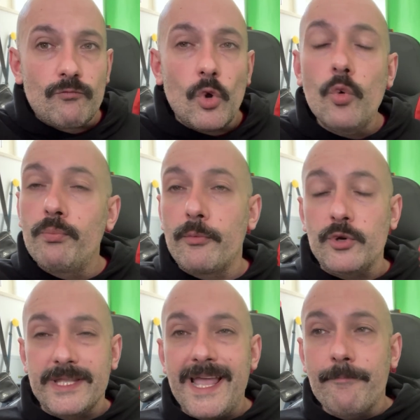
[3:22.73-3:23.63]
un po' più
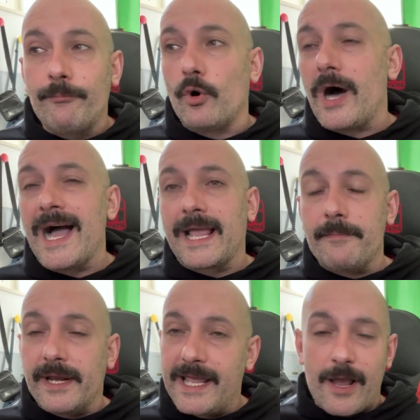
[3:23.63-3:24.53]
di tempo, anche
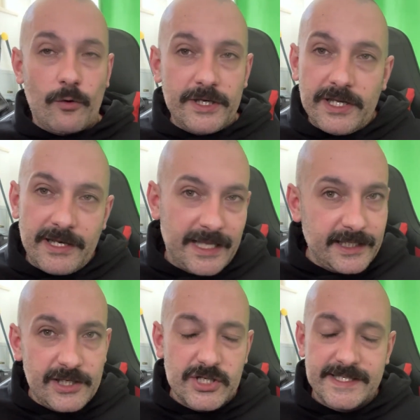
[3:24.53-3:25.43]
perché con i, i
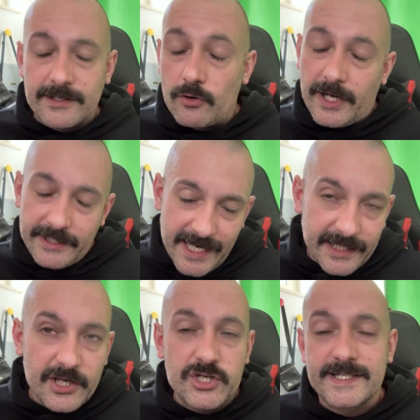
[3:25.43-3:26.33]
17, con la,
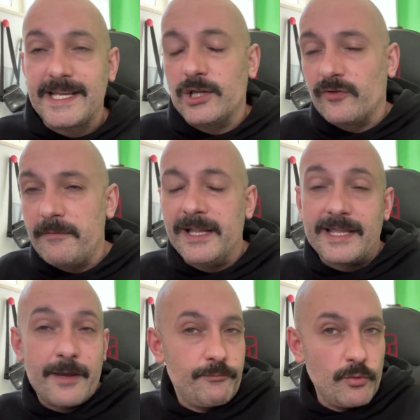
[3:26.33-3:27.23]
nell'under 17
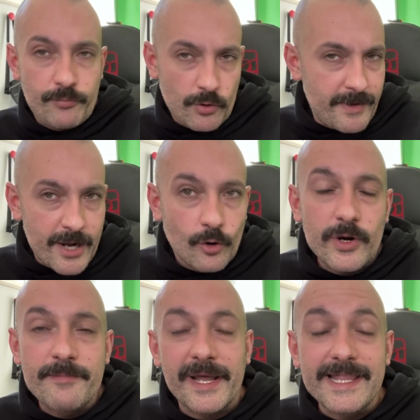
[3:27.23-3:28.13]
ovviamente più, più, o meno con
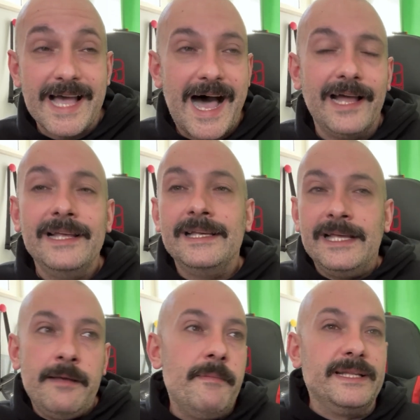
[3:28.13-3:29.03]
i parità
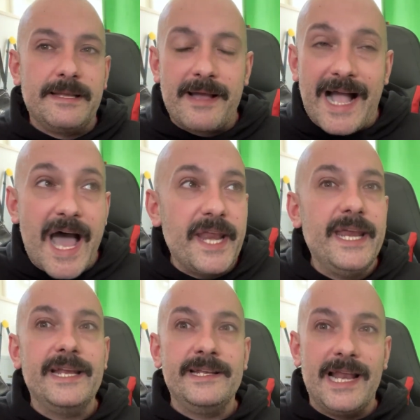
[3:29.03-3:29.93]
mentre
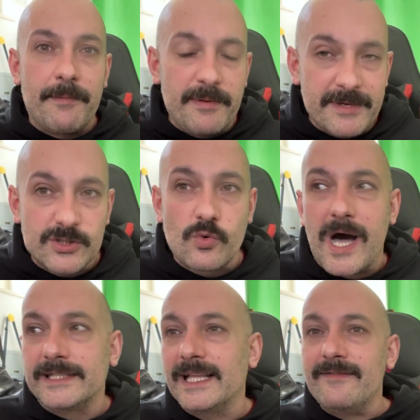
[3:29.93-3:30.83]
magari nella prima
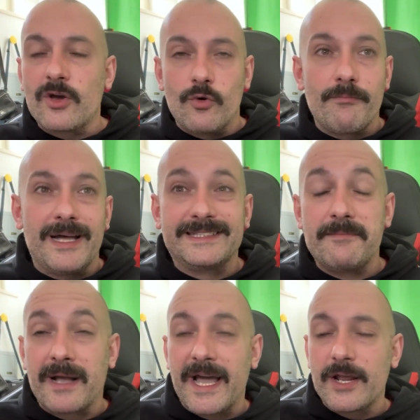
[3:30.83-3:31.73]
squadra deve combattere
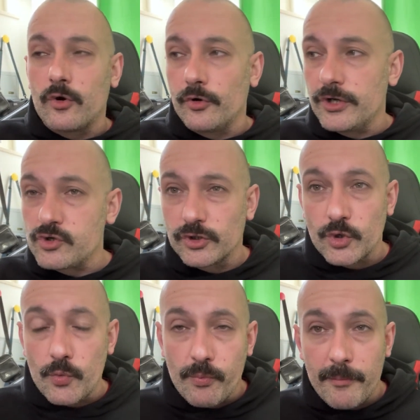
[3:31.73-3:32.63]
magari con
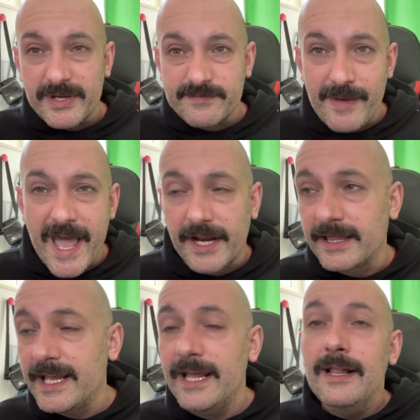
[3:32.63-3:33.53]
giocatori un po' più
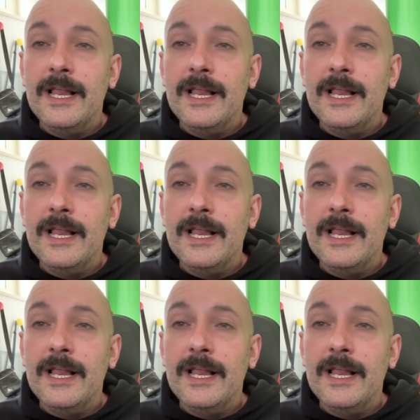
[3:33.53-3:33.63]
esperti,